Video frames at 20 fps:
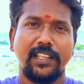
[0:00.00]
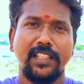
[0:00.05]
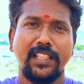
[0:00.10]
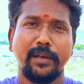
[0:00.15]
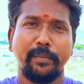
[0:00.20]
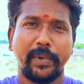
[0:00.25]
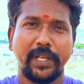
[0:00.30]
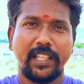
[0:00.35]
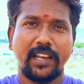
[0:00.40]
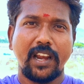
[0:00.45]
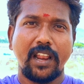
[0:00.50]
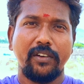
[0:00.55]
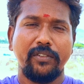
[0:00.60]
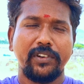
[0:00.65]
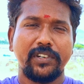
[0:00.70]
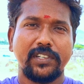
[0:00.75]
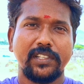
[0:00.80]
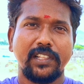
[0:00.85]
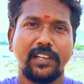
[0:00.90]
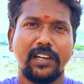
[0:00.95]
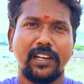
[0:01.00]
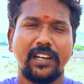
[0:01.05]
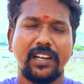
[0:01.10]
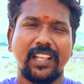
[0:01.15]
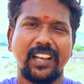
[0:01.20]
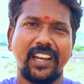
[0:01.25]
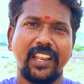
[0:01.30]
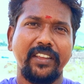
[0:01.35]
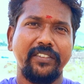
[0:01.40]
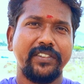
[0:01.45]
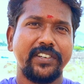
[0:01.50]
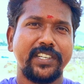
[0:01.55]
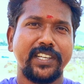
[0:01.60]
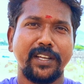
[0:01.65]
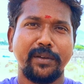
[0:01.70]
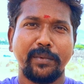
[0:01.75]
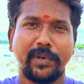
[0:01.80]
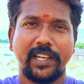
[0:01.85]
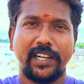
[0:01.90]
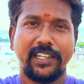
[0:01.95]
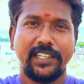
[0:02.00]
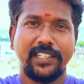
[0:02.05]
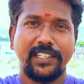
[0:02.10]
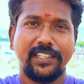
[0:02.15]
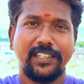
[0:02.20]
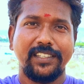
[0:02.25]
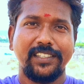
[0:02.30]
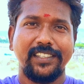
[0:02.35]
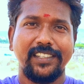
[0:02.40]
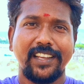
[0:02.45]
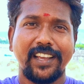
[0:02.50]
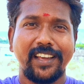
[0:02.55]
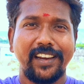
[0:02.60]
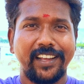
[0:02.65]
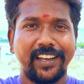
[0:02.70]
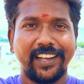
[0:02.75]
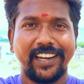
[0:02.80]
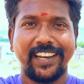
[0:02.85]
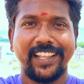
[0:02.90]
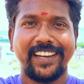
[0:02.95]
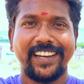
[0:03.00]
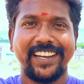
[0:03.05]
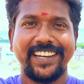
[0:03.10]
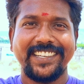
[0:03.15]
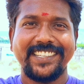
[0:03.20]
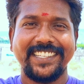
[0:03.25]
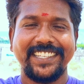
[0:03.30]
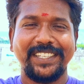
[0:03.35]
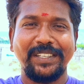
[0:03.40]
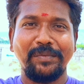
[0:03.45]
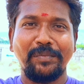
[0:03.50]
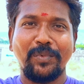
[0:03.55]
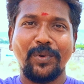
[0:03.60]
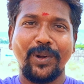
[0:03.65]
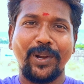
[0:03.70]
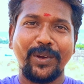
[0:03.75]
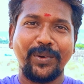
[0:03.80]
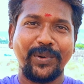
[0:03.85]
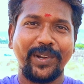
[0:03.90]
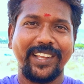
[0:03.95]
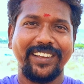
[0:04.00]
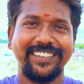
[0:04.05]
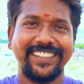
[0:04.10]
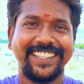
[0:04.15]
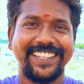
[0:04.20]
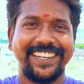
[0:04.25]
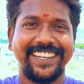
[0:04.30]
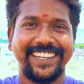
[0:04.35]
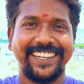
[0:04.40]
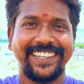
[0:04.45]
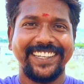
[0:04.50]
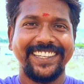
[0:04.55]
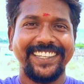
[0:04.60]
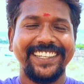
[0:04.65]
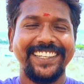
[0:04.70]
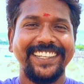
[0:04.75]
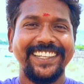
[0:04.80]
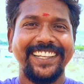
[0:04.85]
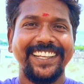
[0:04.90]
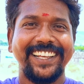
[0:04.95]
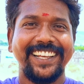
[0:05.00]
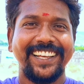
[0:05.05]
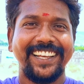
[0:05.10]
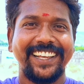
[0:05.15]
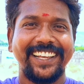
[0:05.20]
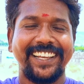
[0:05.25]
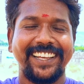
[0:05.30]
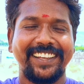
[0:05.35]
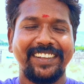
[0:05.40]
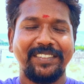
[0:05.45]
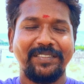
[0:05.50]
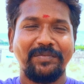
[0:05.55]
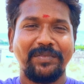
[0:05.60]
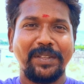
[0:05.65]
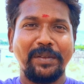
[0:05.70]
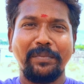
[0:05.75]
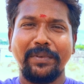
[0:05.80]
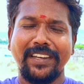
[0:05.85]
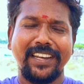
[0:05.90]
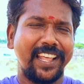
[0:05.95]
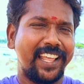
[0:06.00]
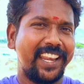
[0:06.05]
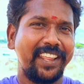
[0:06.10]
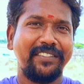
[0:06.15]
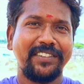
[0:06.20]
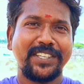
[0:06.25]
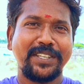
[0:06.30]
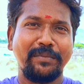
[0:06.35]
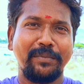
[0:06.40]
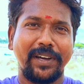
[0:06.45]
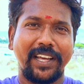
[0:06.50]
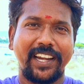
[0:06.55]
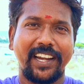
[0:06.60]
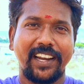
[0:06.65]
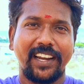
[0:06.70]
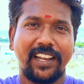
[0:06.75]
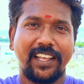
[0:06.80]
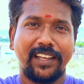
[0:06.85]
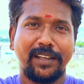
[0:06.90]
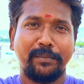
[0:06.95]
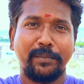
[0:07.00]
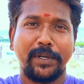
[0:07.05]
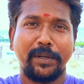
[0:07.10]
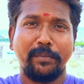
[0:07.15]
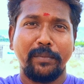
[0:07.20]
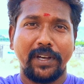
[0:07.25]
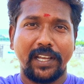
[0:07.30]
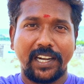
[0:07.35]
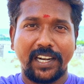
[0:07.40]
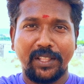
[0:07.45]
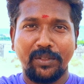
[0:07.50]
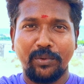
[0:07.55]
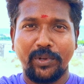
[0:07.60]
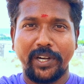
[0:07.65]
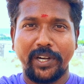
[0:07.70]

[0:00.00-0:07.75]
இந்த பதினாலு வருஷத்தில் நிறைய விஷயங்கள் மாறிடுச்சு எங்களுக்கு கல்யாணம் ஆயிடுச்சு பொண்ணு குட்டிங்க வந்துட்டாங்க இப்படி நிறைய விஷயம் மாறிடலாம் பட் மாறாத